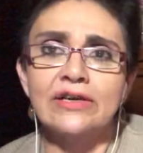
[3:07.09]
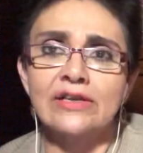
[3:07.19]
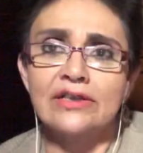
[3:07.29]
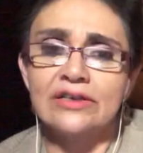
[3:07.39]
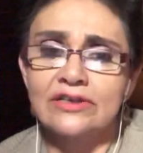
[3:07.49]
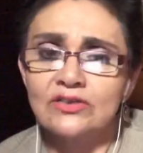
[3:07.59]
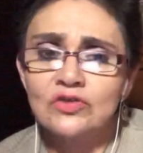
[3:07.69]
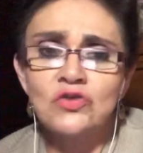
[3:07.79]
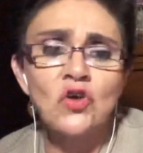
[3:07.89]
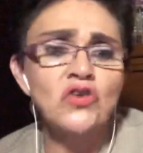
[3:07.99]
rendir,
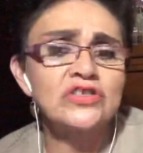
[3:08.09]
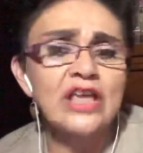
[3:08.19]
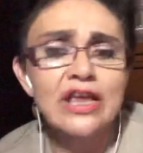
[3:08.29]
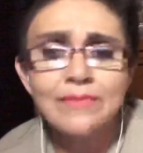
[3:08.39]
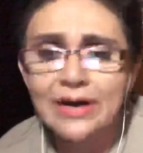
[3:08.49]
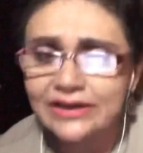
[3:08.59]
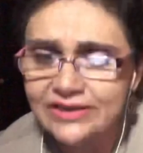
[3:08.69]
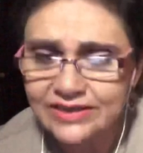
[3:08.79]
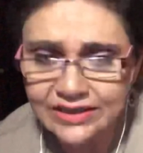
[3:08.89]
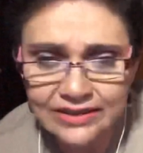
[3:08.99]
no se iba a
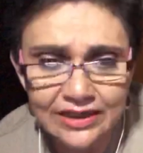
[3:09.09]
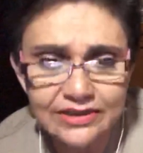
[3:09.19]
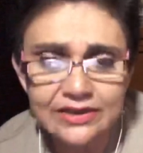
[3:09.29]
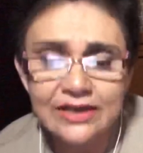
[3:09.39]
resignar.